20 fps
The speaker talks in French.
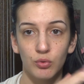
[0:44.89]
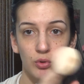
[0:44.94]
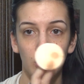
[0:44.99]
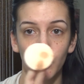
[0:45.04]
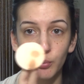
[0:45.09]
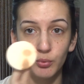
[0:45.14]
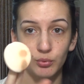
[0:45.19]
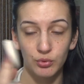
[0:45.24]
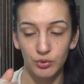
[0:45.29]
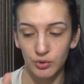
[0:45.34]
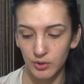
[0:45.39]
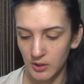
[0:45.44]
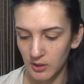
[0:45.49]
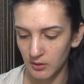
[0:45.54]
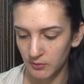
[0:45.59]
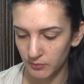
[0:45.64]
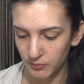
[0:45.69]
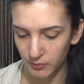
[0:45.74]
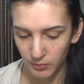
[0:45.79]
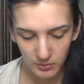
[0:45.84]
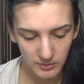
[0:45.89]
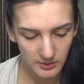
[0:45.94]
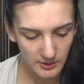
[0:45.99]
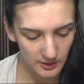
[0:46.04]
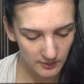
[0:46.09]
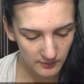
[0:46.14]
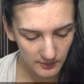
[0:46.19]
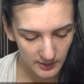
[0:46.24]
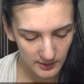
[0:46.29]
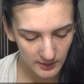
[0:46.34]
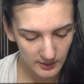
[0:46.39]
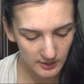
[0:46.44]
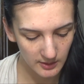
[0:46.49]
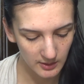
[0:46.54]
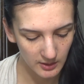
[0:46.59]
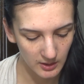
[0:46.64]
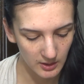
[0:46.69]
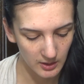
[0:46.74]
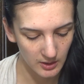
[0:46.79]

éponge qui a fourni avec